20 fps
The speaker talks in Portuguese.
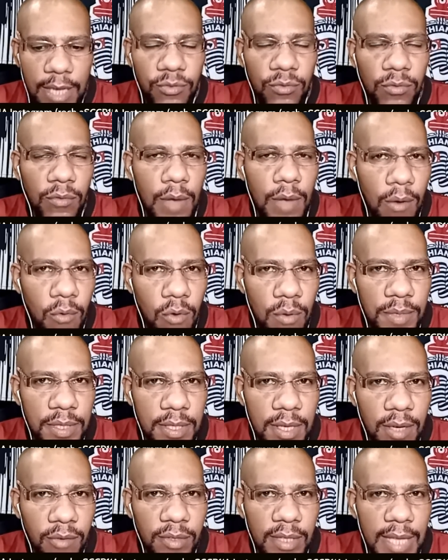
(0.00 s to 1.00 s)
Junto com a
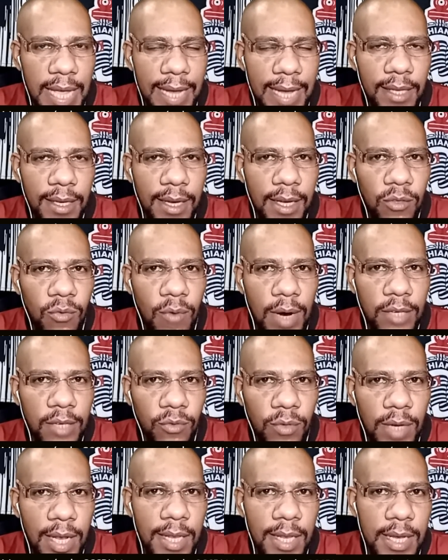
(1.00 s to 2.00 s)
comissão técnica do
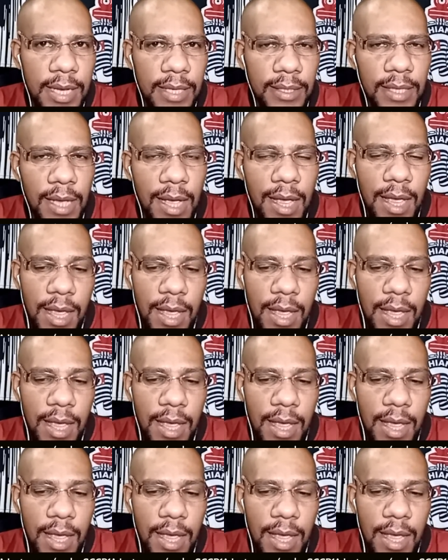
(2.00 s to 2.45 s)
Arthur Elias.